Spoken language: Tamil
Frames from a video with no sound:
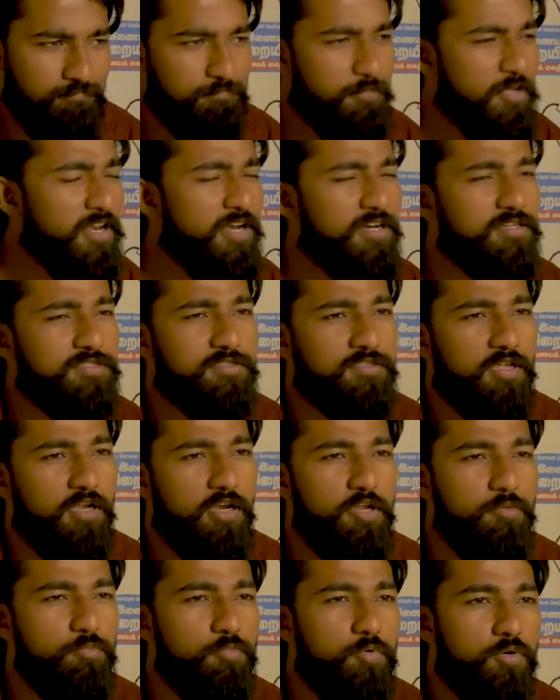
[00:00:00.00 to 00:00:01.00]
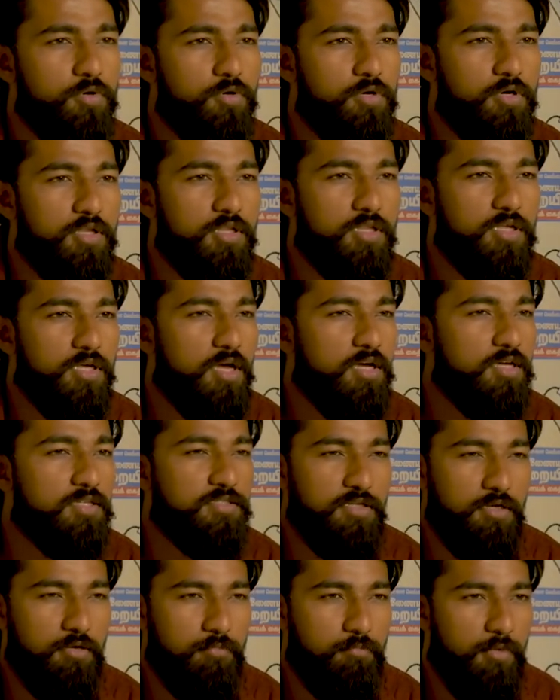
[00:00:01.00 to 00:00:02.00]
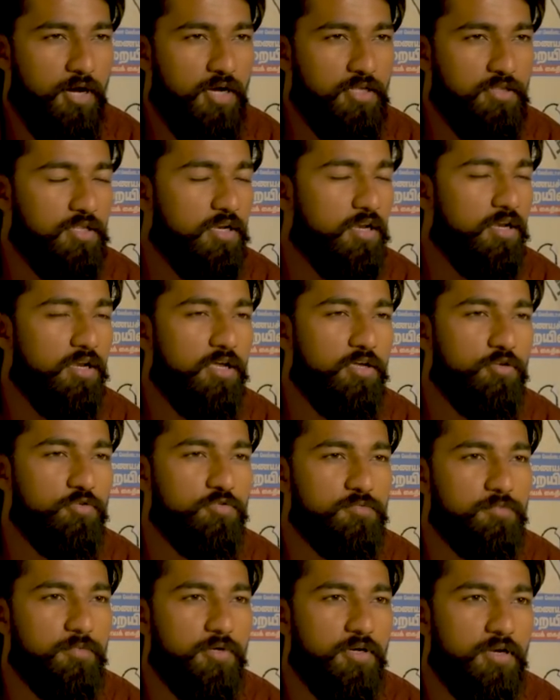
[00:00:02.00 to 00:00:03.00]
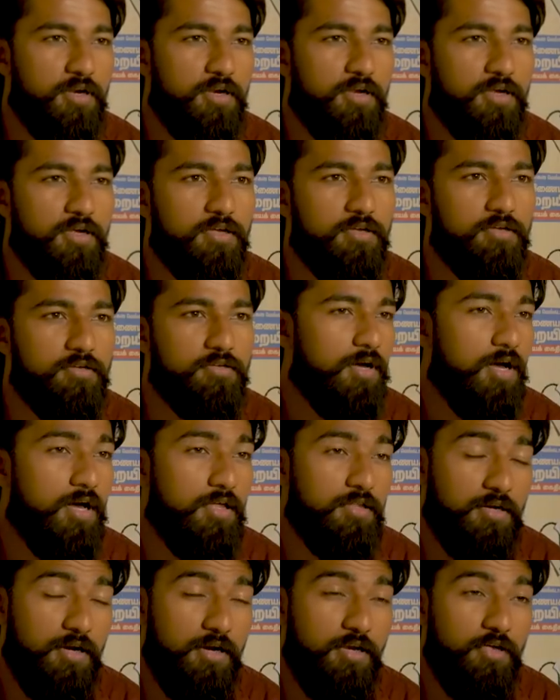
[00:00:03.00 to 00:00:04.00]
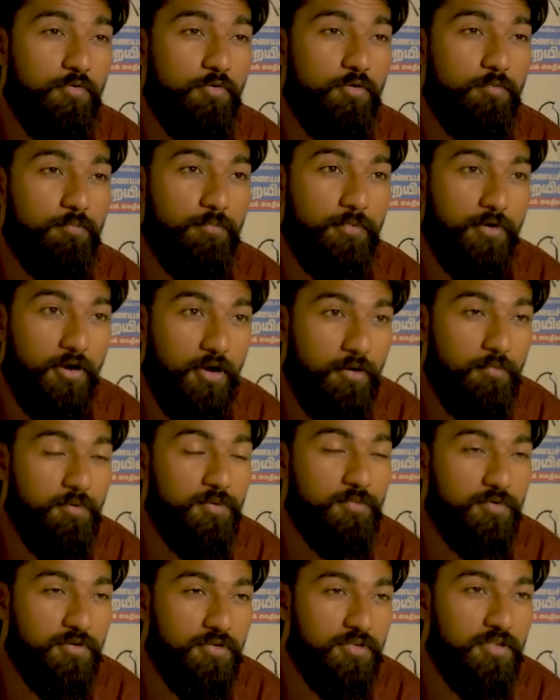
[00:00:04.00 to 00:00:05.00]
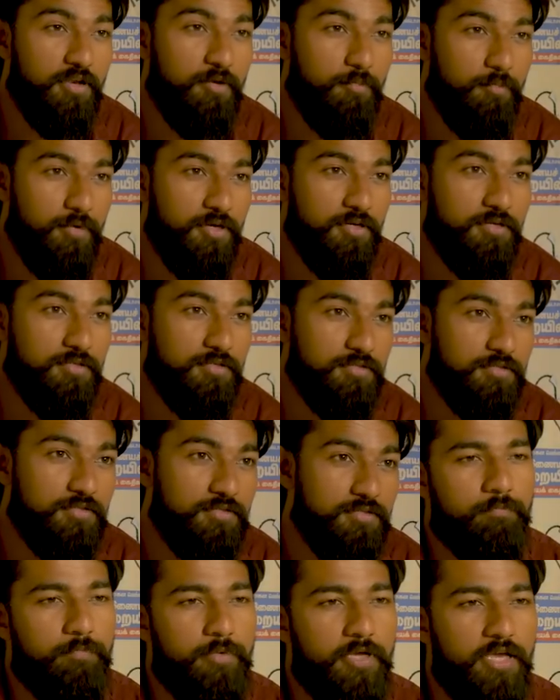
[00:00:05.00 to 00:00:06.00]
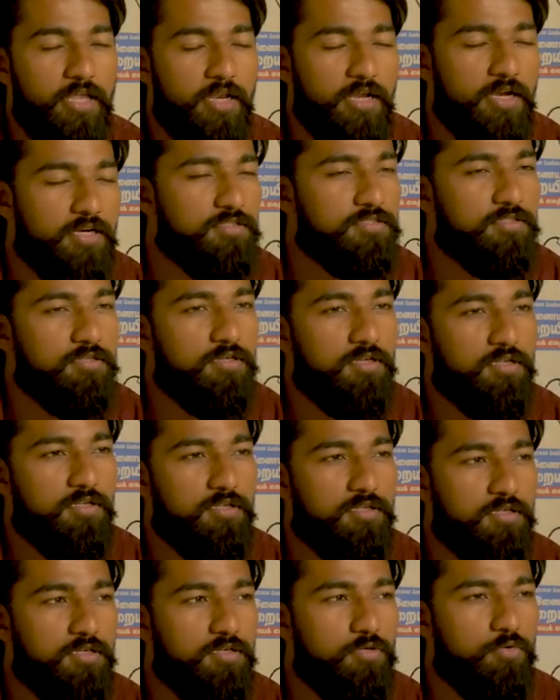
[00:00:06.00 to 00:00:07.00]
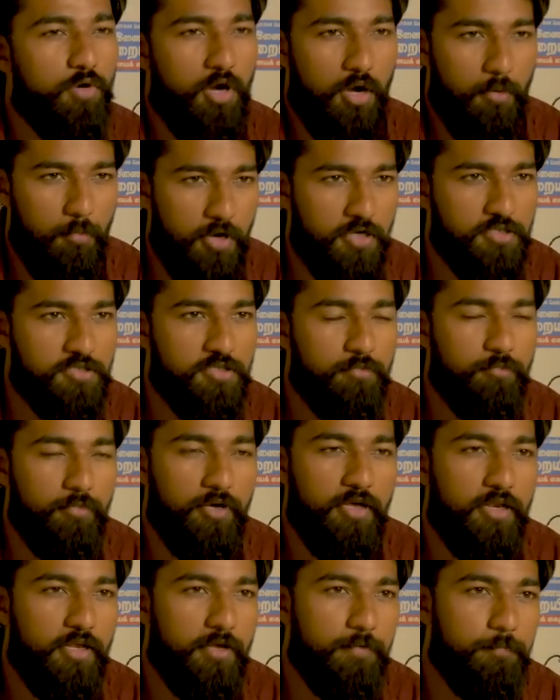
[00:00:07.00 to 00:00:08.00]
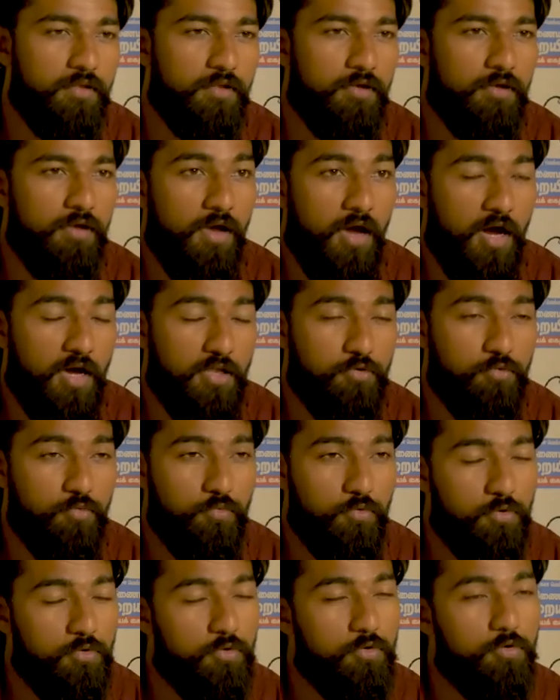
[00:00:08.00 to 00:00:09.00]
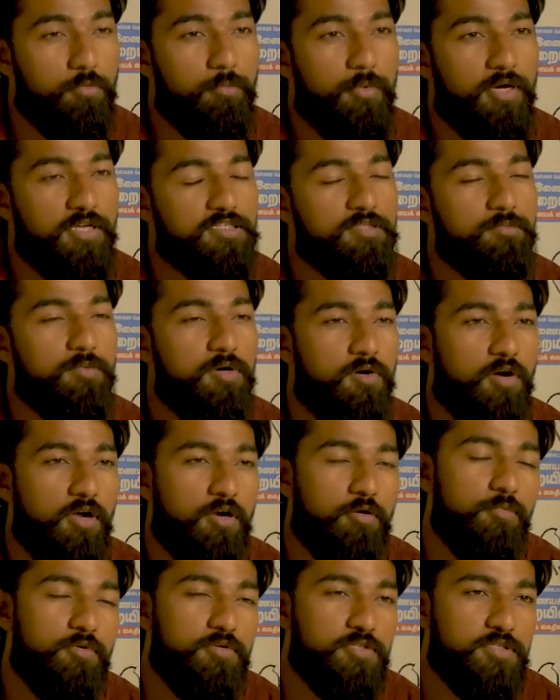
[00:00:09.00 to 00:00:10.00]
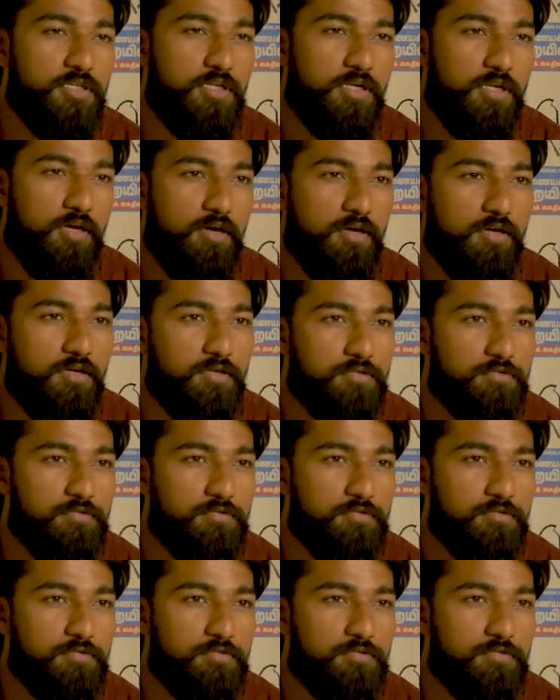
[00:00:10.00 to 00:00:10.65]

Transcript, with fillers: பீரியட்ஸ் தள்ளி போகணுன்றதுக்காக சில மாத்திரையெல்லாம் யூஸ் பண்ணுறாங்க அதனால் எவ்வளோ ப்ராப்ளம் வரும் தெரியுமா பீரியட்ஸுன்றது ஒரு அபாஷன் மாதிரி அது ஒரு ஒரு மாதமாக அவங்க அனுபவிச்சிட்ருக்காங்க